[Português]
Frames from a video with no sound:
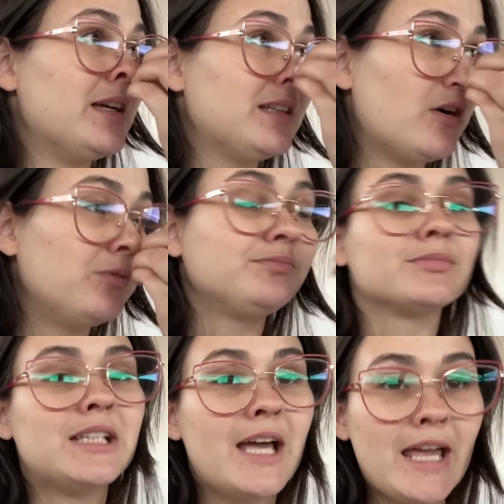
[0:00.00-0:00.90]
Então,
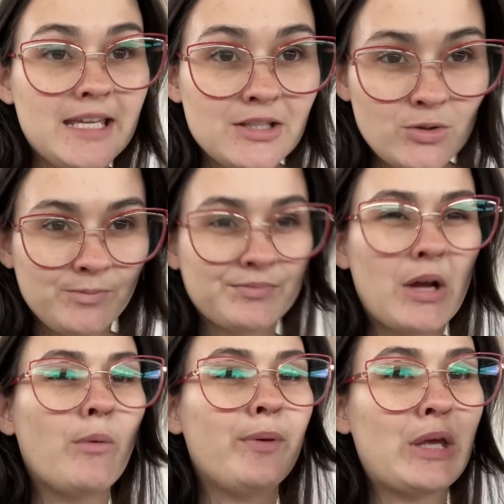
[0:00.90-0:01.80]
é isso.
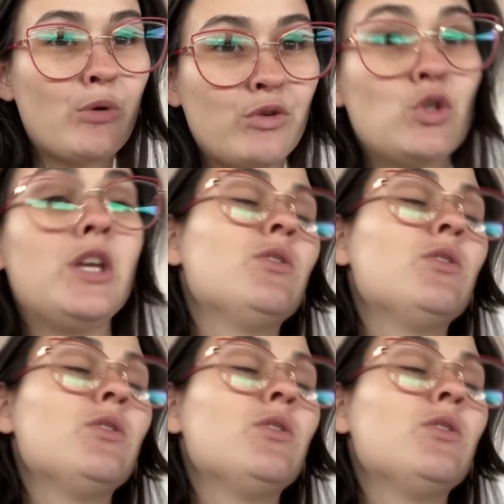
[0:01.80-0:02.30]
Acompanhe o vídeo aí,